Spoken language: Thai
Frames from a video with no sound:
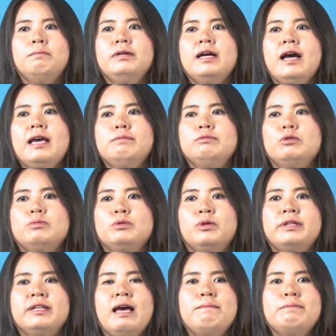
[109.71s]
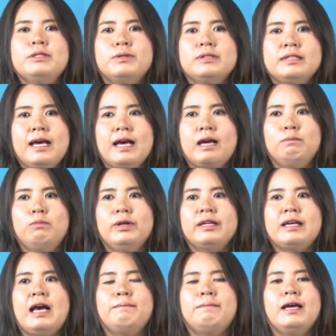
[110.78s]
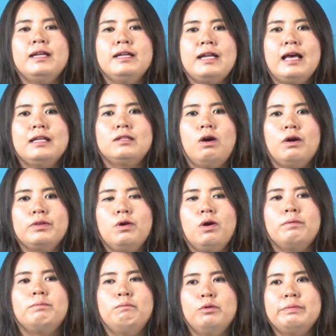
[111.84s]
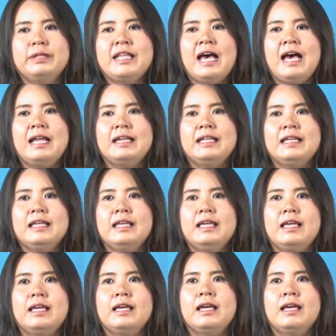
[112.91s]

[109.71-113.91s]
เพื่อให้ชุมชนได้ประโยชน์จากกระบวนการพัฒนาต่อยอดภูมิปัญญานี้